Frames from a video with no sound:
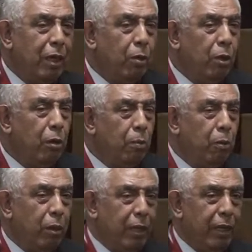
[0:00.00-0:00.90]
reunión
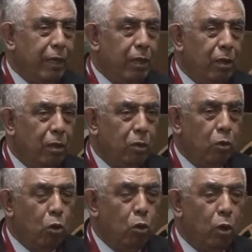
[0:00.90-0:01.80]
porque
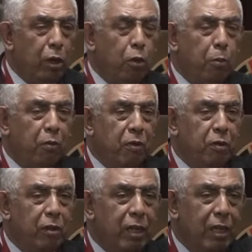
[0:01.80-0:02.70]
dos colegios
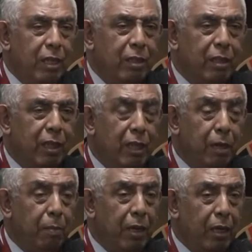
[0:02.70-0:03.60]
profesionales de
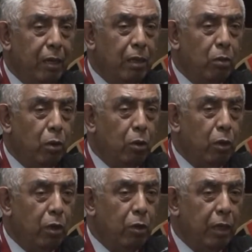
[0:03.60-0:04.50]
Lima, tanto el
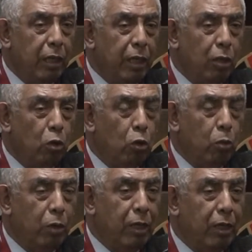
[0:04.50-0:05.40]
Colegio de Arquitectos
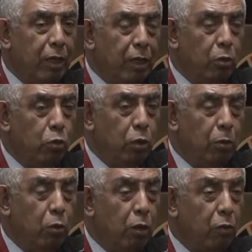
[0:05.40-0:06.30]
como el de Ingenieros,
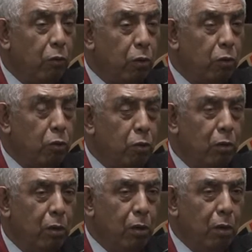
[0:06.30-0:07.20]
unimos esfuerzos
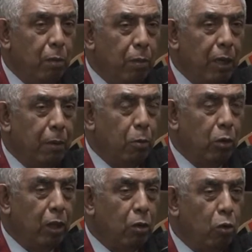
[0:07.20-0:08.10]
para
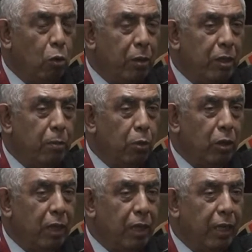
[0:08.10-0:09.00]
aportar con lo más
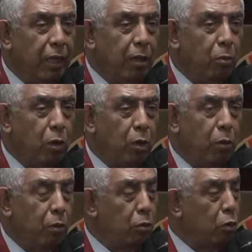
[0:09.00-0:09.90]
importante que tenemos que
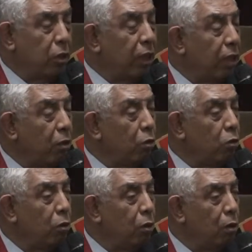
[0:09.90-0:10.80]
con nuestros técnicos,